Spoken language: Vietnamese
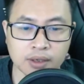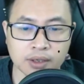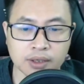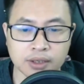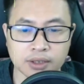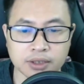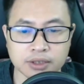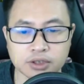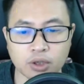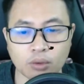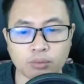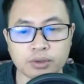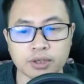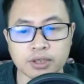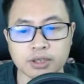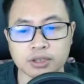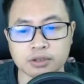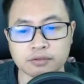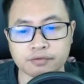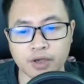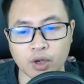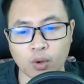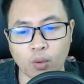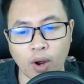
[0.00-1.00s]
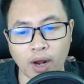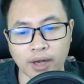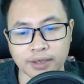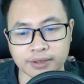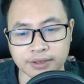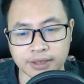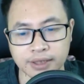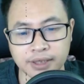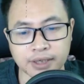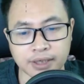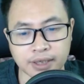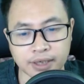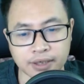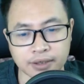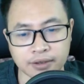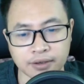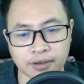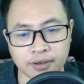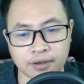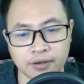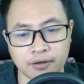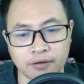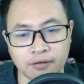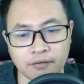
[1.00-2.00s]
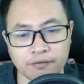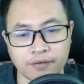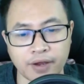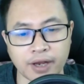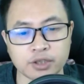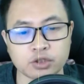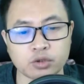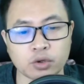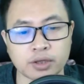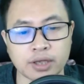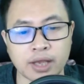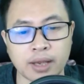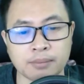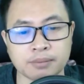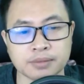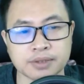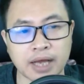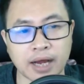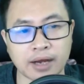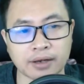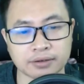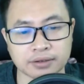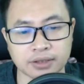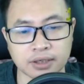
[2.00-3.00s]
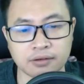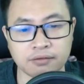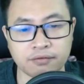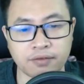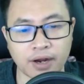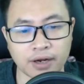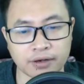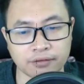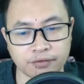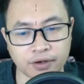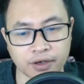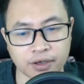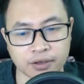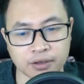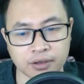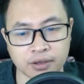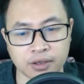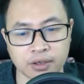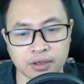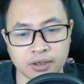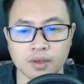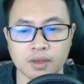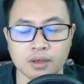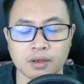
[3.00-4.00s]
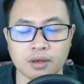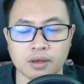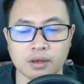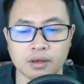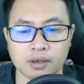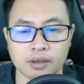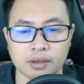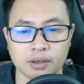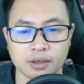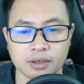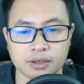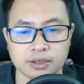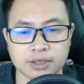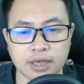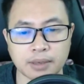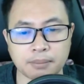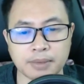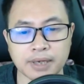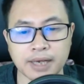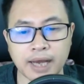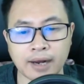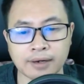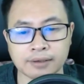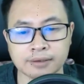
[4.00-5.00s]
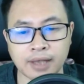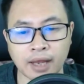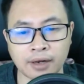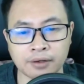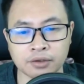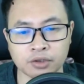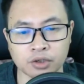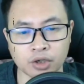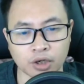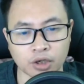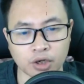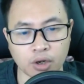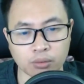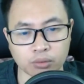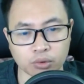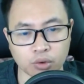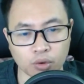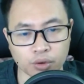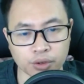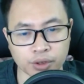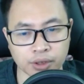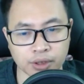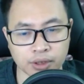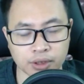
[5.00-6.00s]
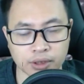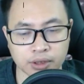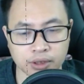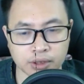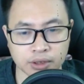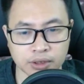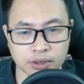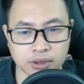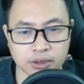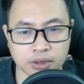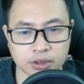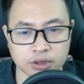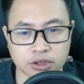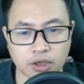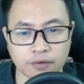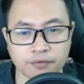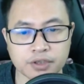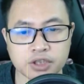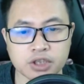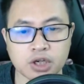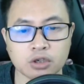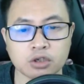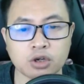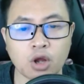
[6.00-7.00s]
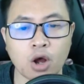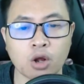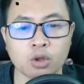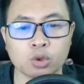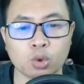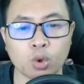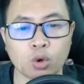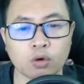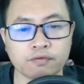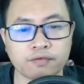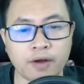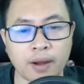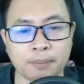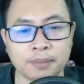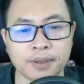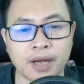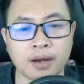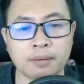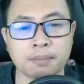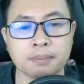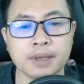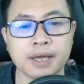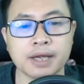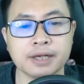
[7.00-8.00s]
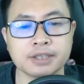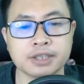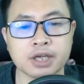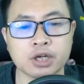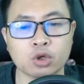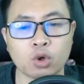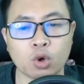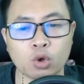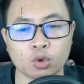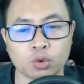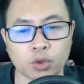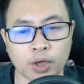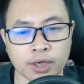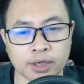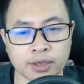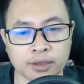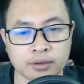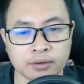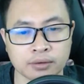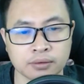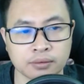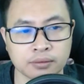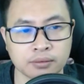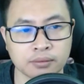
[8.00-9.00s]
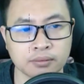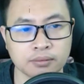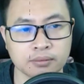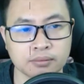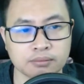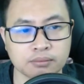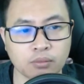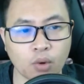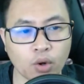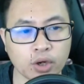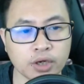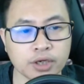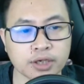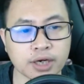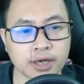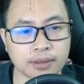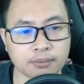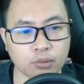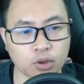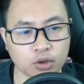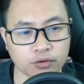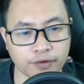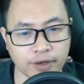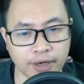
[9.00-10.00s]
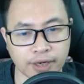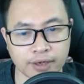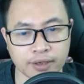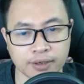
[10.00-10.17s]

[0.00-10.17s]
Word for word: Giống như vị họa sĩ kia Vẽ cho thêm dạng dỡ vài phần Trần Bình An tán thưởng không thôi So với trước đó thủ pháp khắc bia trên côn thuyền Mỗi người một vẻ